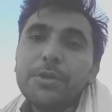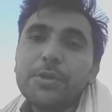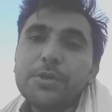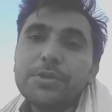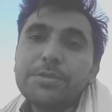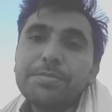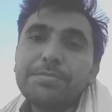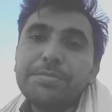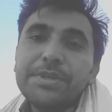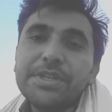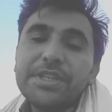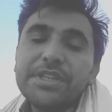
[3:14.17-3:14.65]

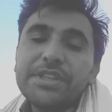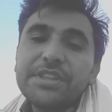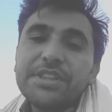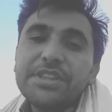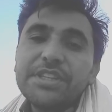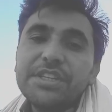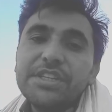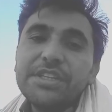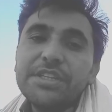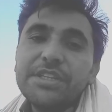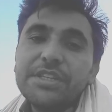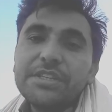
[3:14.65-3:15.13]
उस पर
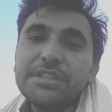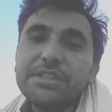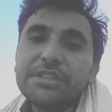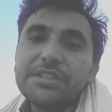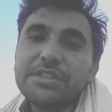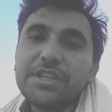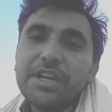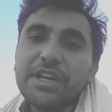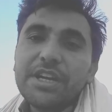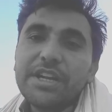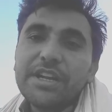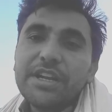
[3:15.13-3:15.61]
तीन
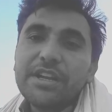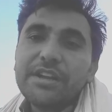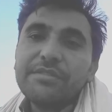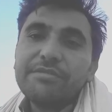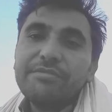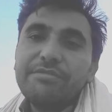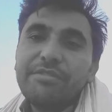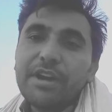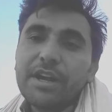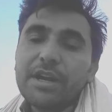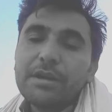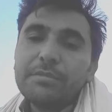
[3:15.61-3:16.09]
चालान
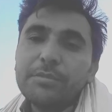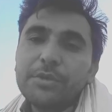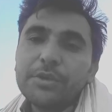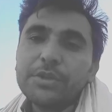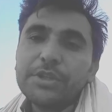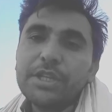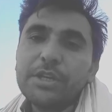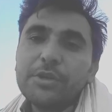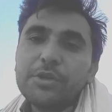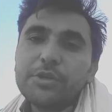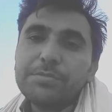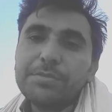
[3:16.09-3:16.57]
फार्म
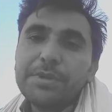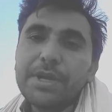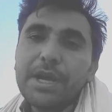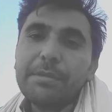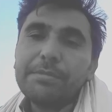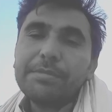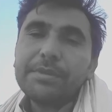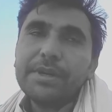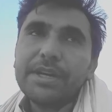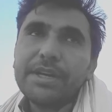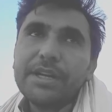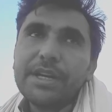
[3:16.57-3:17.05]
होते हैं उस पर
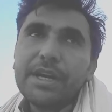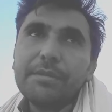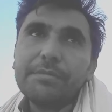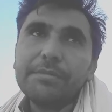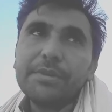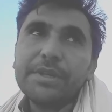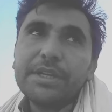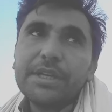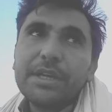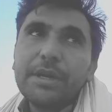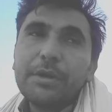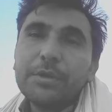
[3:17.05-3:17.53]
आपका
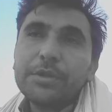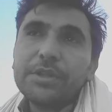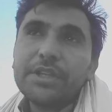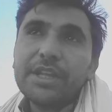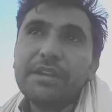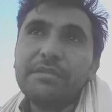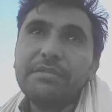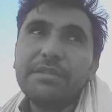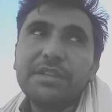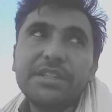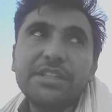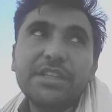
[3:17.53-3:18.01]
नाम लिखा
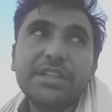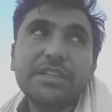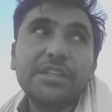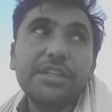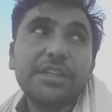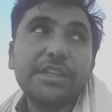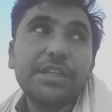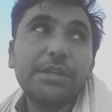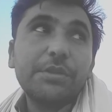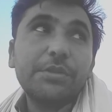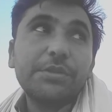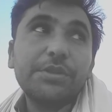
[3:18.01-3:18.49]
होता है वजियत
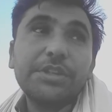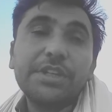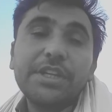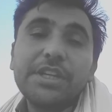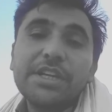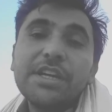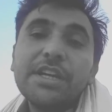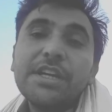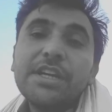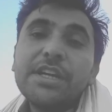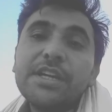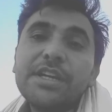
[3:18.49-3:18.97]
लिखी होती
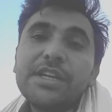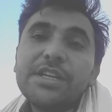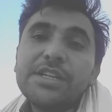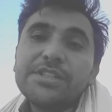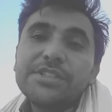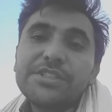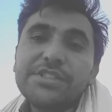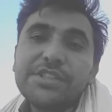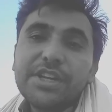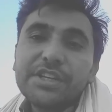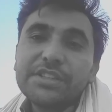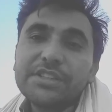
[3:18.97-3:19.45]
है
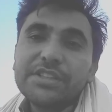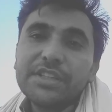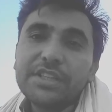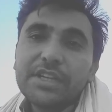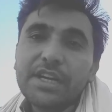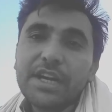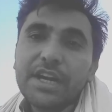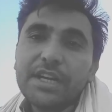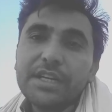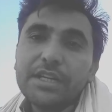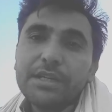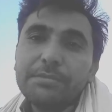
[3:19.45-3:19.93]
शनाख्ती
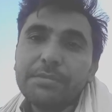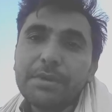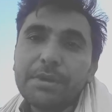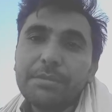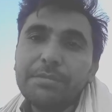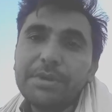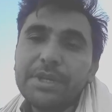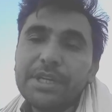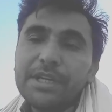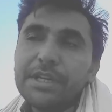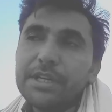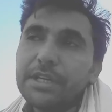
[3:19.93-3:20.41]
कार्ड
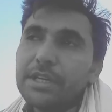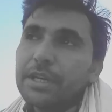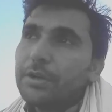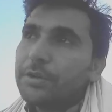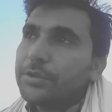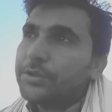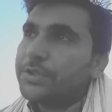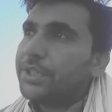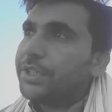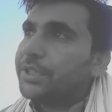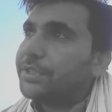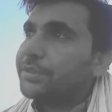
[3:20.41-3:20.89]
नंबर भी लिखा
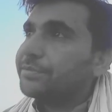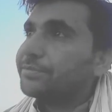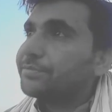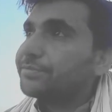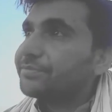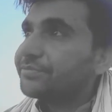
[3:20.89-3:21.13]
होता है